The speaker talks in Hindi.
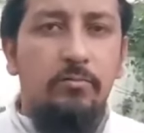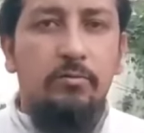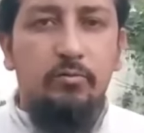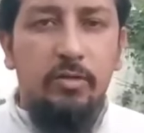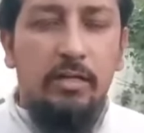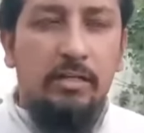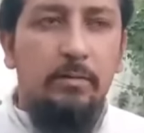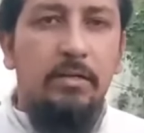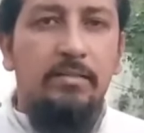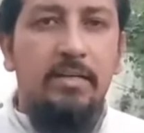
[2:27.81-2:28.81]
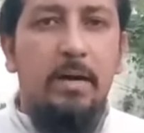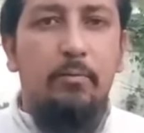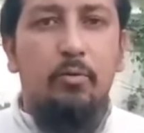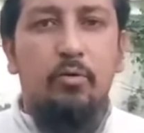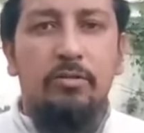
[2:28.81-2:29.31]
इस नुकसान का खमियाजा आप
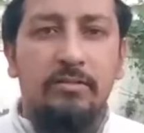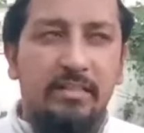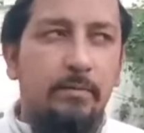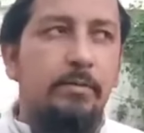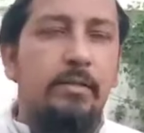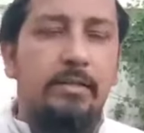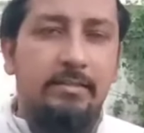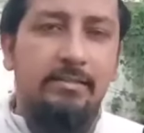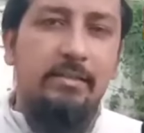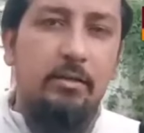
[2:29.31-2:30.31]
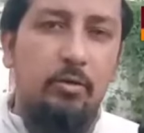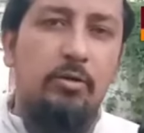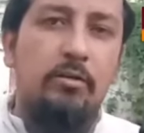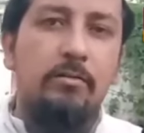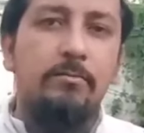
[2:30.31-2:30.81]
लोगों को अंदाज़ा भी नहीं कितना ज़्यादा
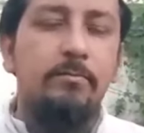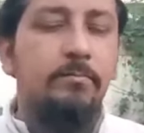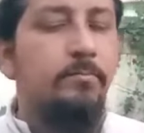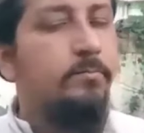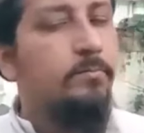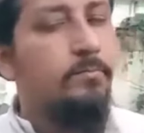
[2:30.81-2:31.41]
होएगा